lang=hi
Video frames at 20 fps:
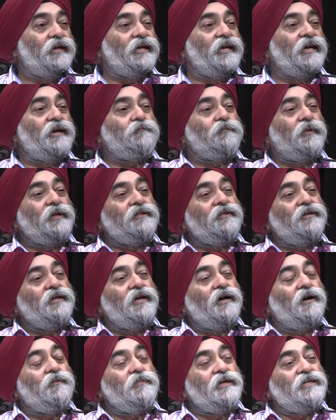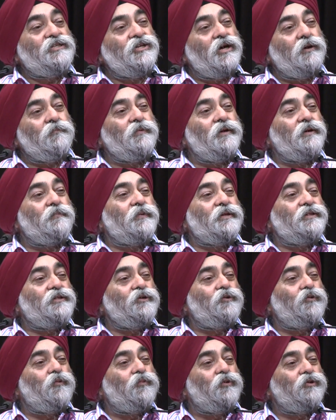एक पत्नी हमेशा अपने
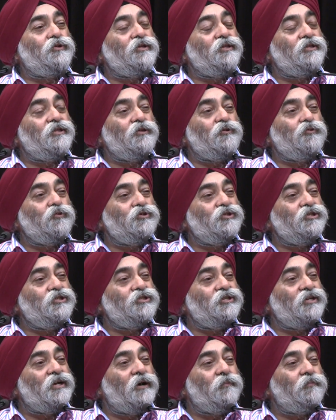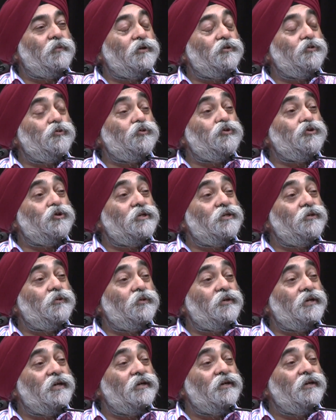पति को बोलती थी तुसी शराब कदों
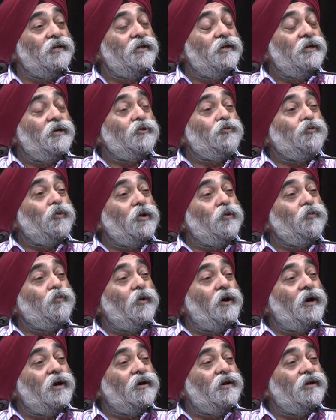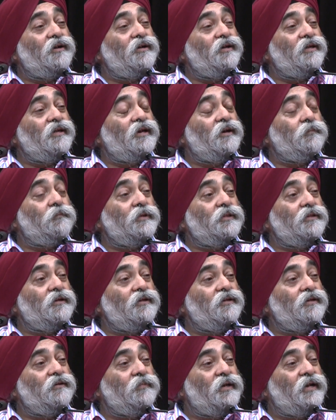तो अक्ल नहीं है पता
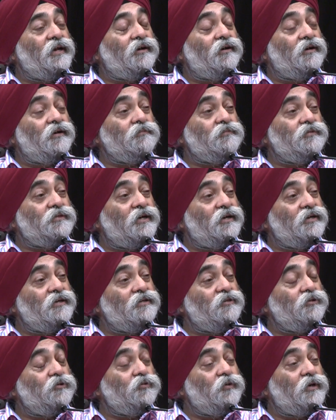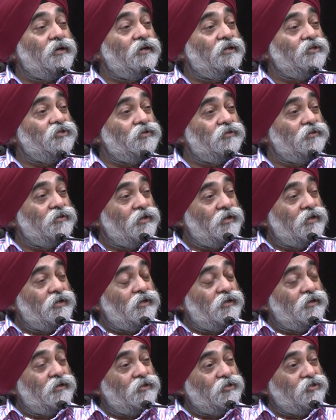नहीं मेरे कर्म सड़ ਸੜ जो ਜੋ ਤੁਹਾਡਾ
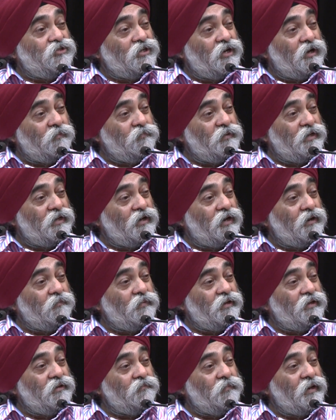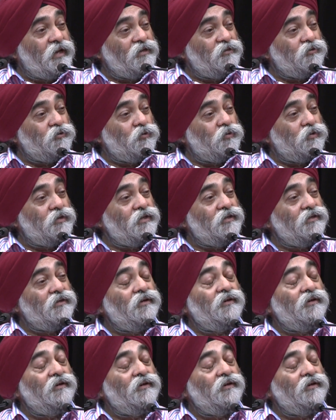शराबिया नाल मेरी मैरिज हो गई